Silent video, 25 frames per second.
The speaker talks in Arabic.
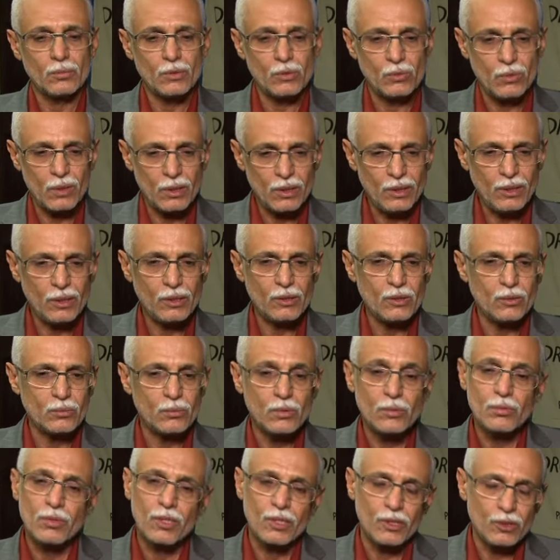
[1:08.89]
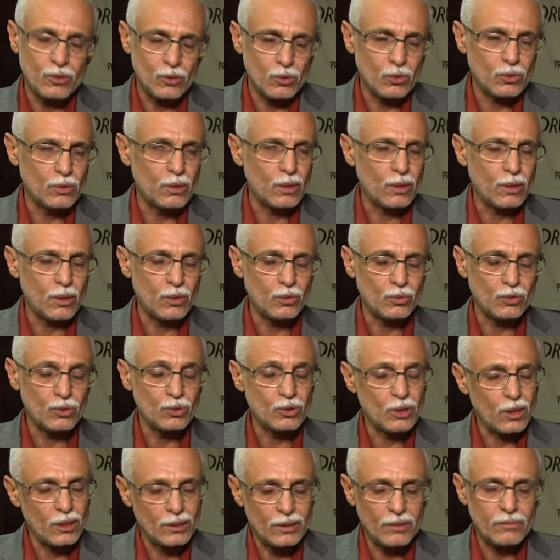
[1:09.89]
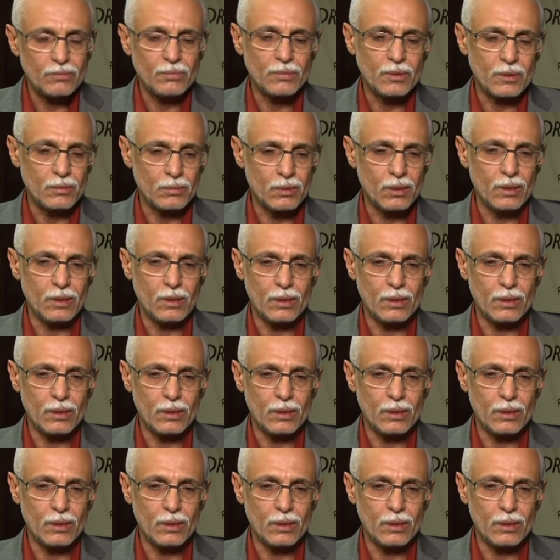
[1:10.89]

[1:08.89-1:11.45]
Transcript: متوقعين أنه ممكن يقتل أو يستهدف من قبل